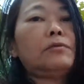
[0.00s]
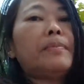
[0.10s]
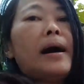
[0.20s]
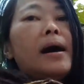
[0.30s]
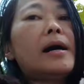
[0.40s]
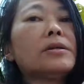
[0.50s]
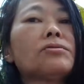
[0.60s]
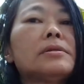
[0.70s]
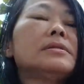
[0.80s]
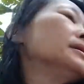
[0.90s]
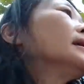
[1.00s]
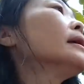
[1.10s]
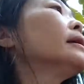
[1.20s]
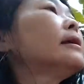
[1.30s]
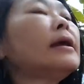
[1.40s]
espaço
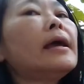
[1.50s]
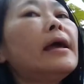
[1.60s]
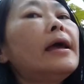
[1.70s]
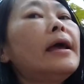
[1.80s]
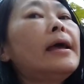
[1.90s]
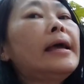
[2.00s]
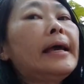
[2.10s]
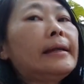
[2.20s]
assim é,